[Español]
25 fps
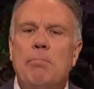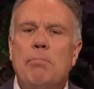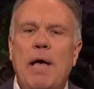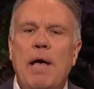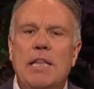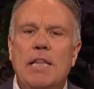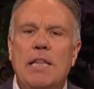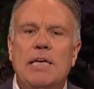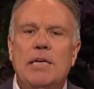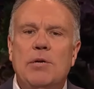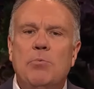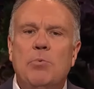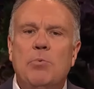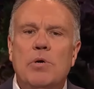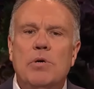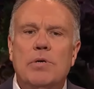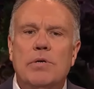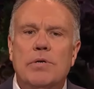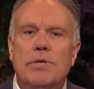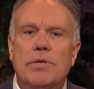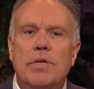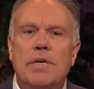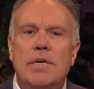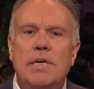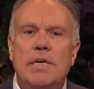
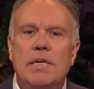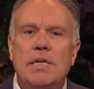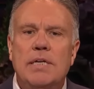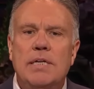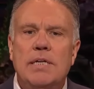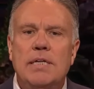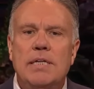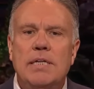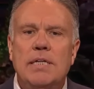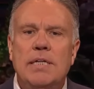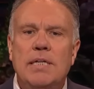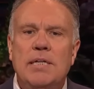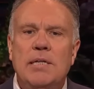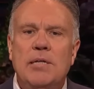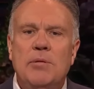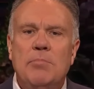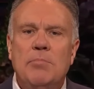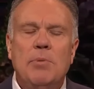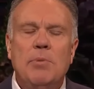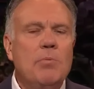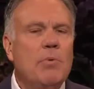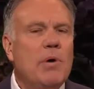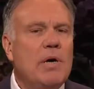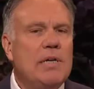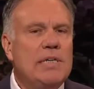Primogenitura es una palabra
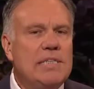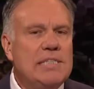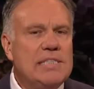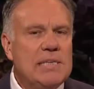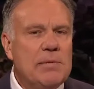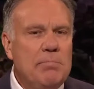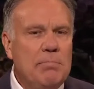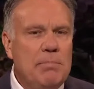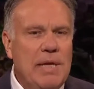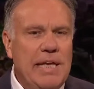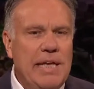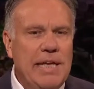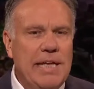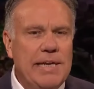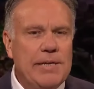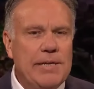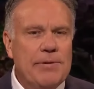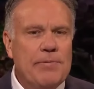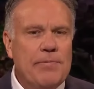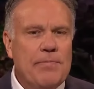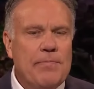interesante, pero ¿qué